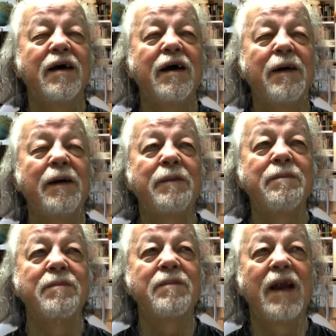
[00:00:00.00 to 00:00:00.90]
äh,
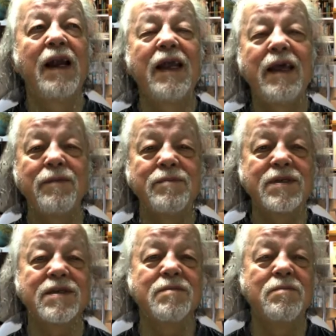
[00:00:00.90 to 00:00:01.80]

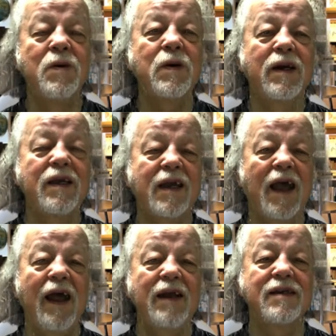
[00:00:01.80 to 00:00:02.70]

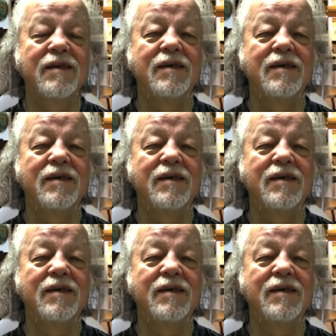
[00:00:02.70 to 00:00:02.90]
Lebensmöglichkeit,